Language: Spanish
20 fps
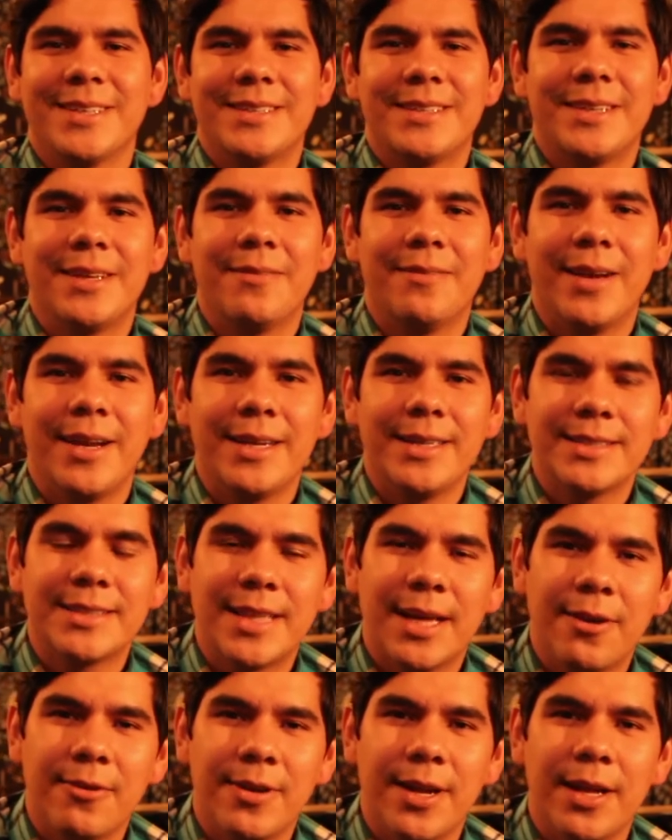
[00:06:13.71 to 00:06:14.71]
este man
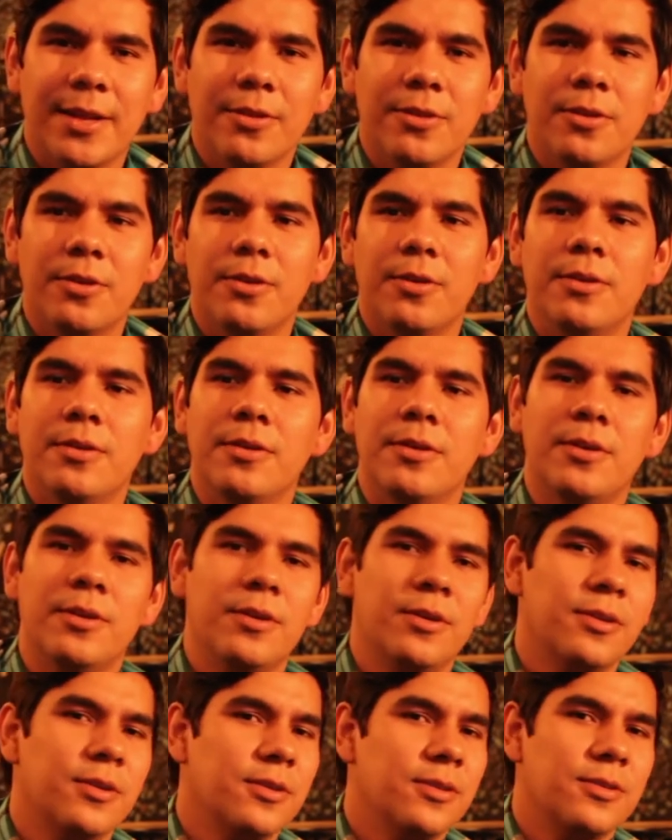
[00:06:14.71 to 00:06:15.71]
está hablando
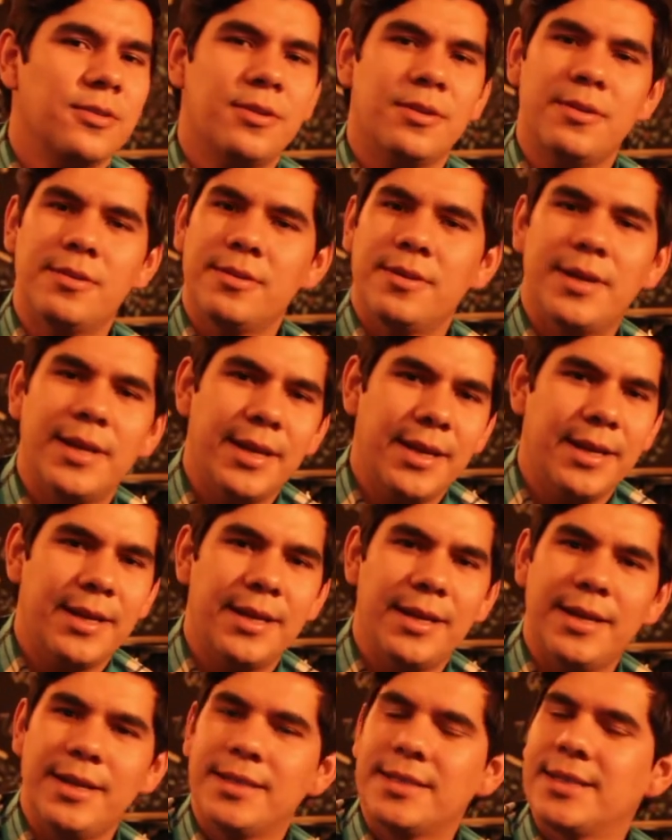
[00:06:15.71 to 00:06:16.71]

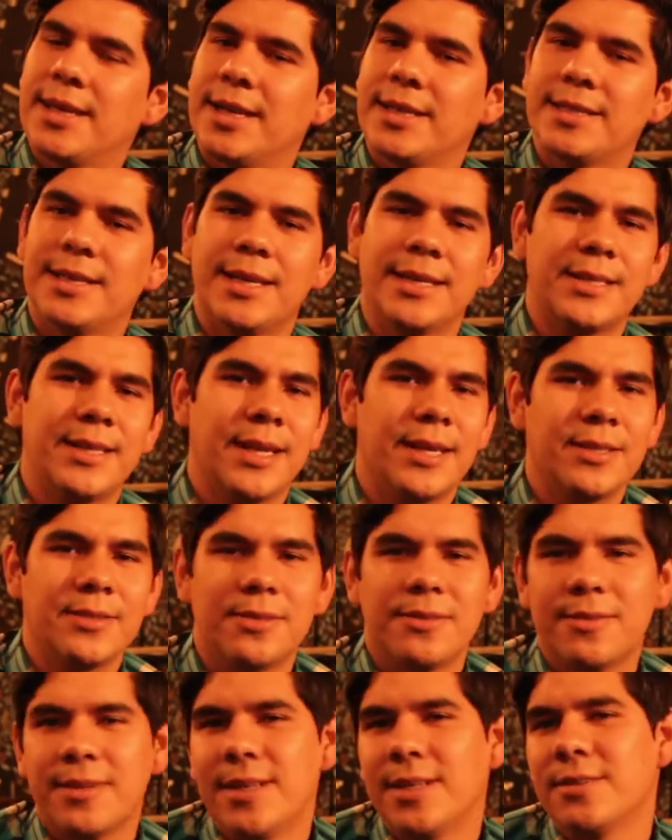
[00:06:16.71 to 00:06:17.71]
sobre el chachachá,
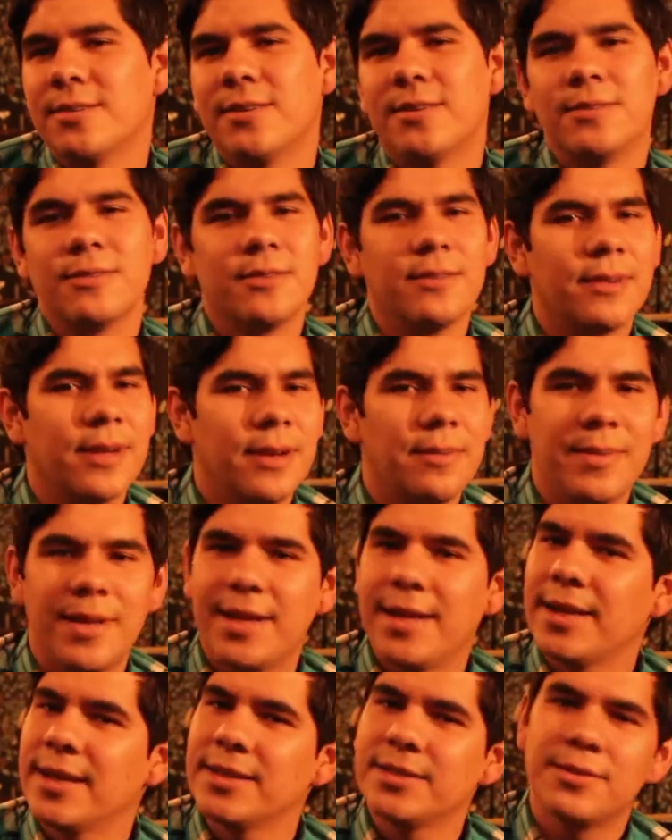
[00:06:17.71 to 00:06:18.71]
sobre el son, sobre el
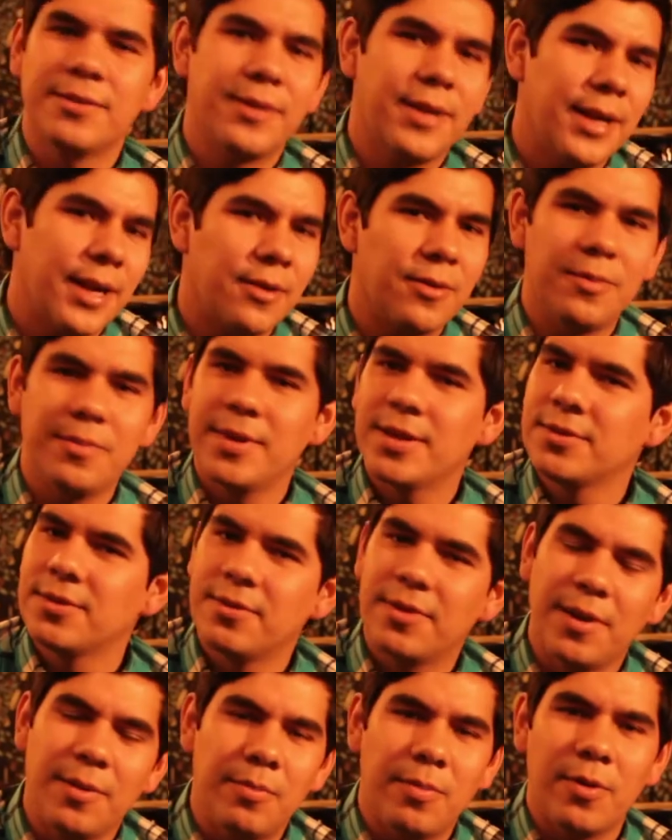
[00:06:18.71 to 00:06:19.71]
merengue, sobre la cumbia,
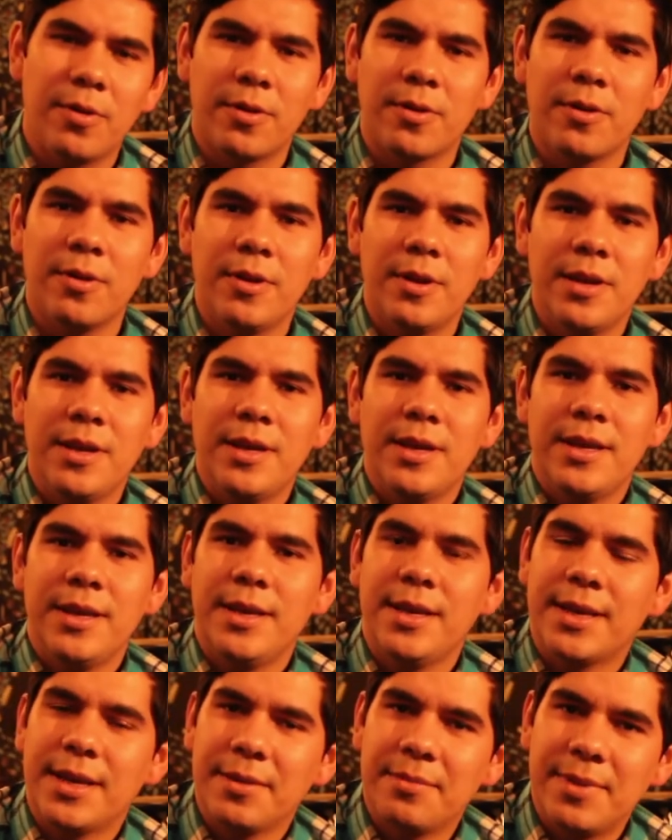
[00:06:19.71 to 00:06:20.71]
sobre el porro
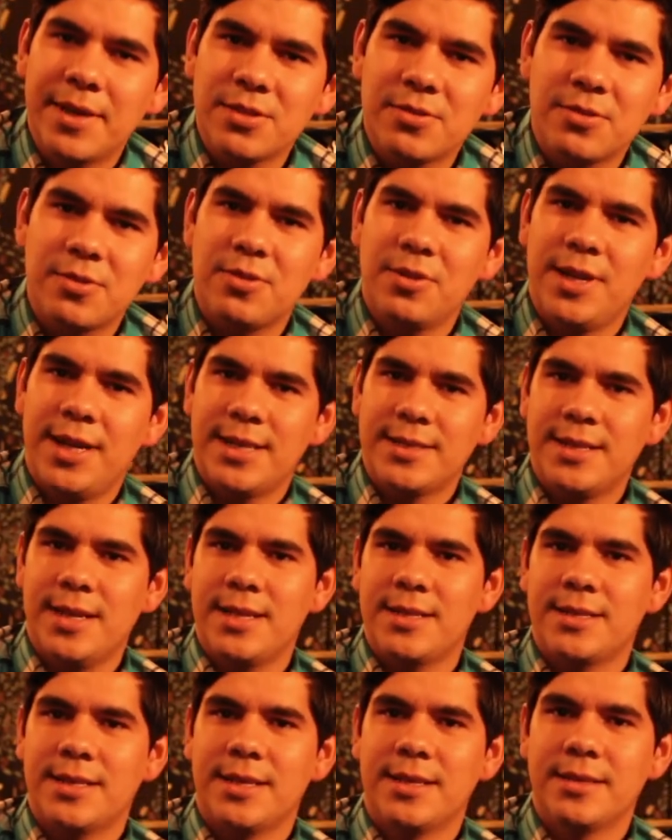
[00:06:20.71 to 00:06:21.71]
y qué pasó con la
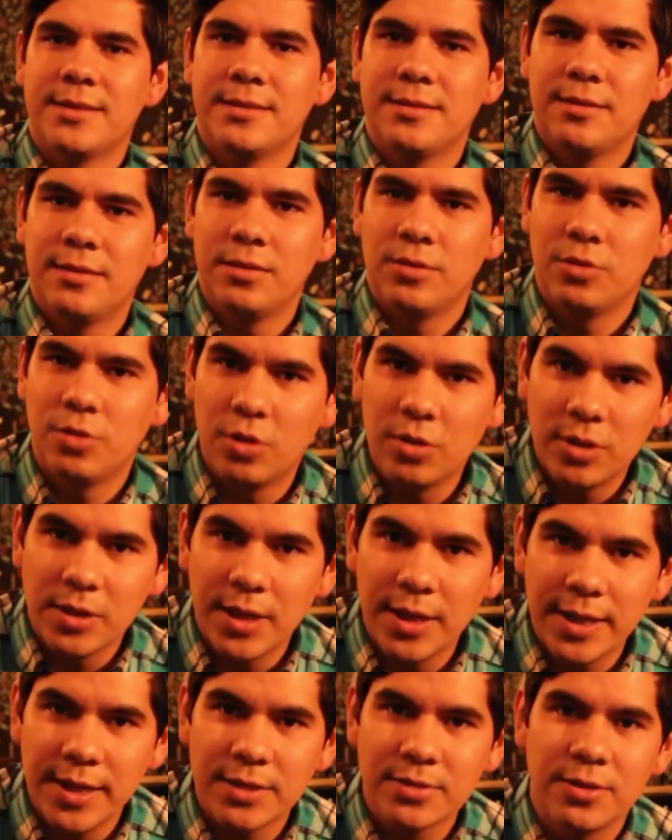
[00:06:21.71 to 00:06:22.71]
salsa.
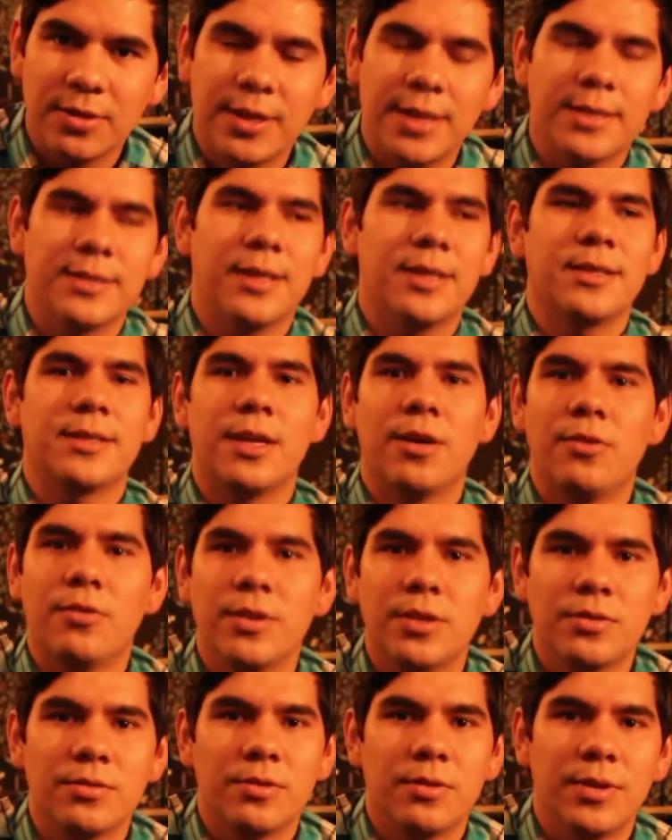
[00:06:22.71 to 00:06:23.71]
¿Dónde nació la salsa?
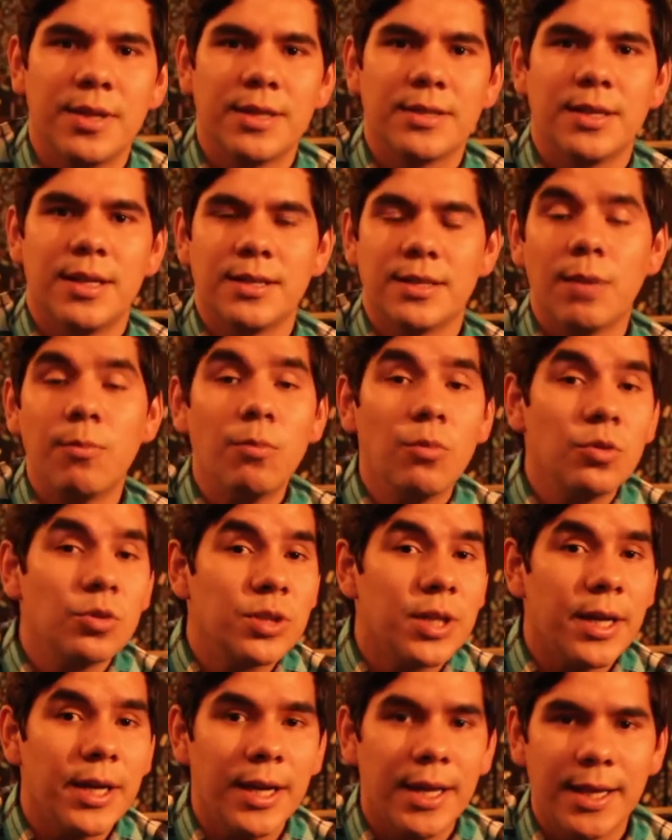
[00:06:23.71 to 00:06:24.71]
¿Dónde estuvo la salsa?
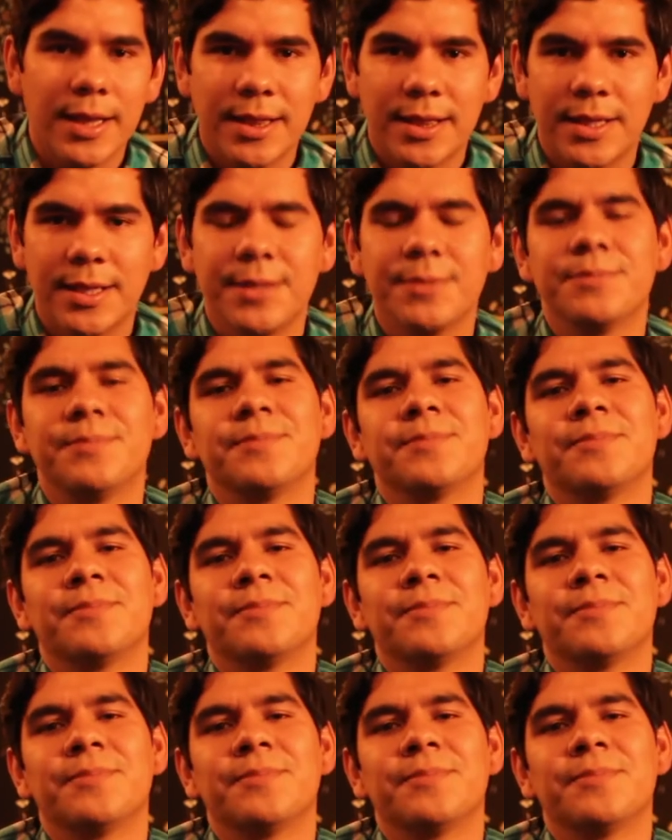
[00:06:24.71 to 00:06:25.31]
Mucha gente